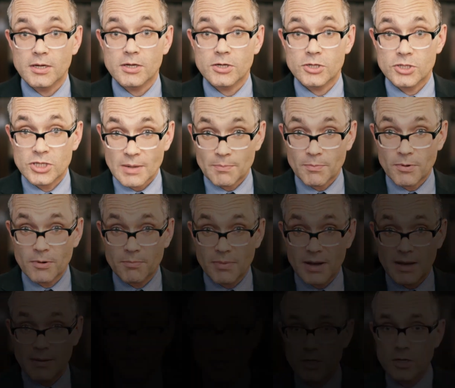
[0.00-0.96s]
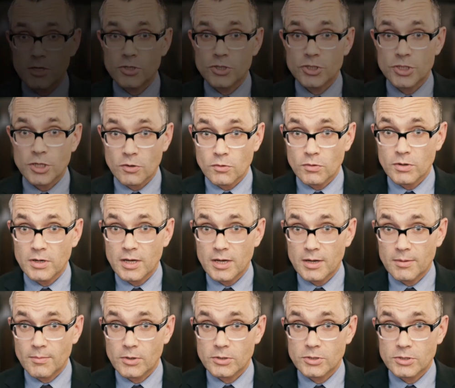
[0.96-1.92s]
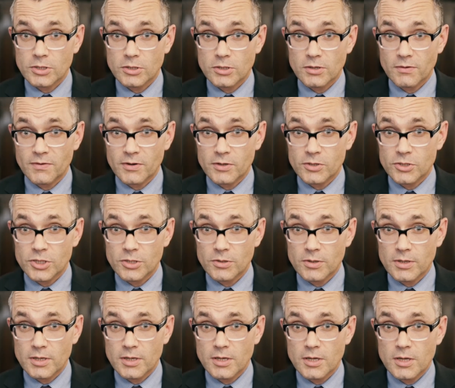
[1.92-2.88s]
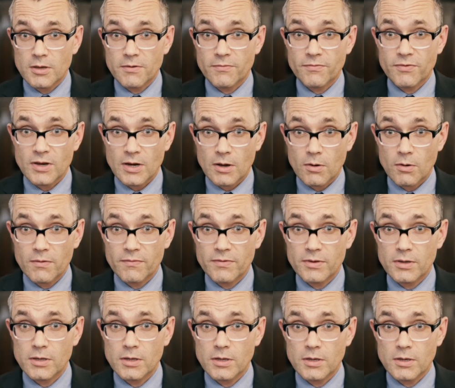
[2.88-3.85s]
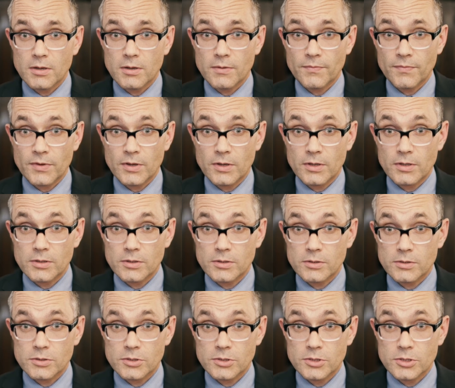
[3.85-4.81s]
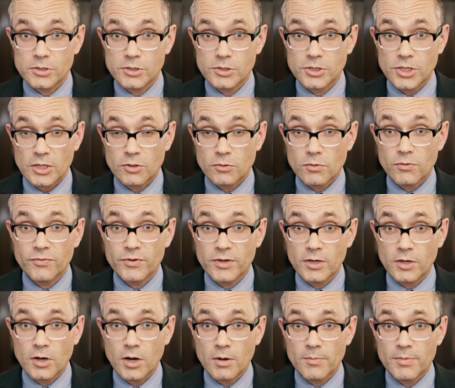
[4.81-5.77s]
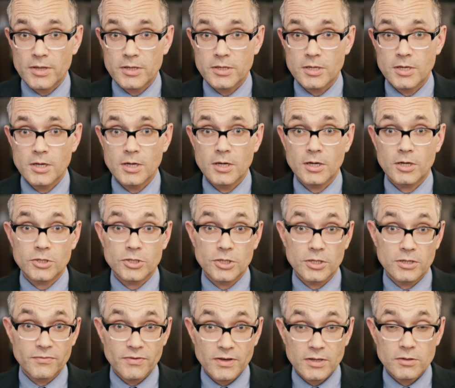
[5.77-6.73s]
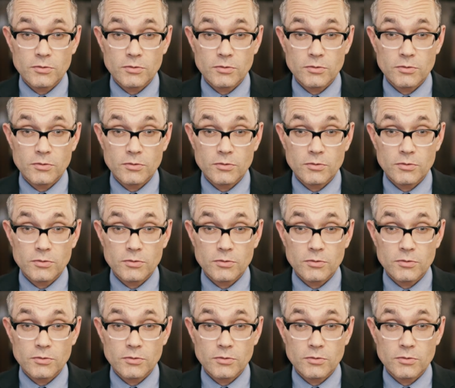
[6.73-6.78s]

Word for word: Szapoba. Szczególne emocje towarzyszyły finałowi y, z siatkówki kobiet, gdzie dwie